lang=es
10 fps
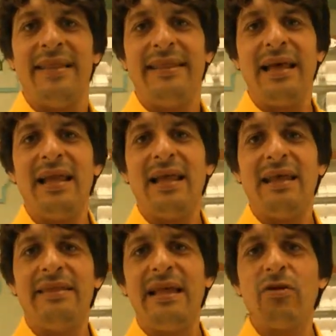
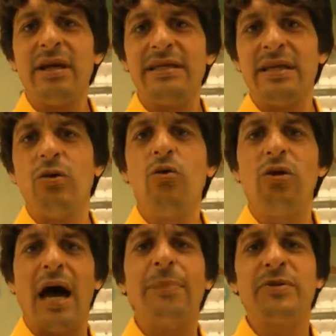de lo que es eh,
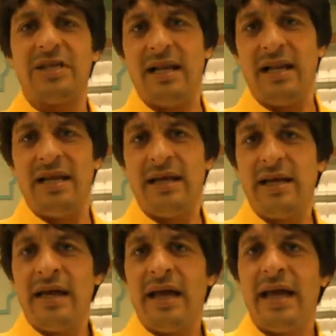un upsell.
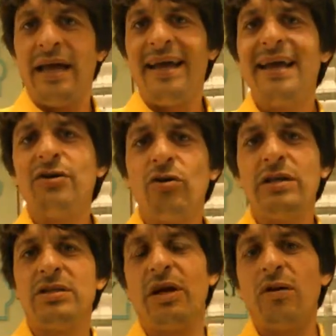Eh, esto
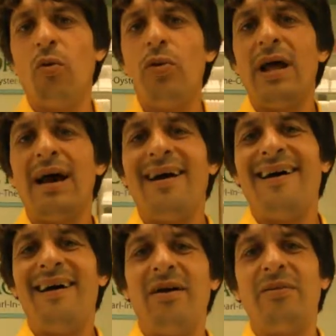es una